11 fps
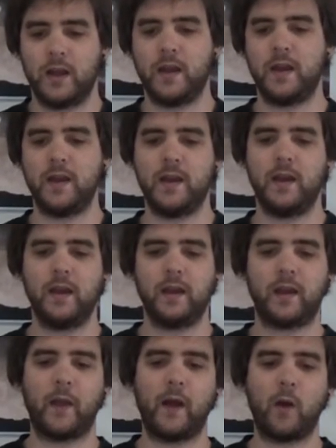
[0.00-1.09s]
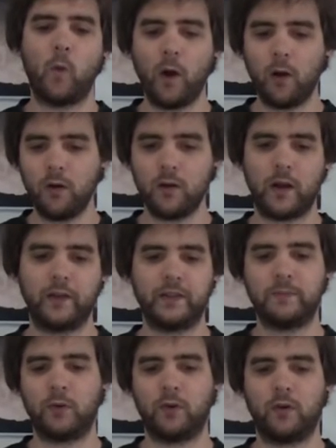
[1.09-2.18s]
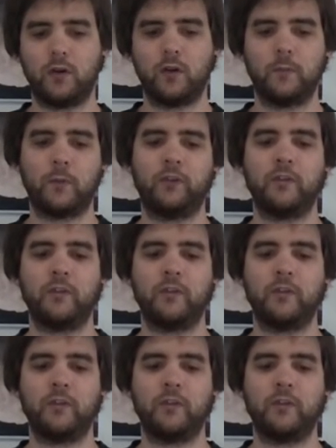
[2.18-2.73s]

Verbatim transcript: Eh, cada juego, así por,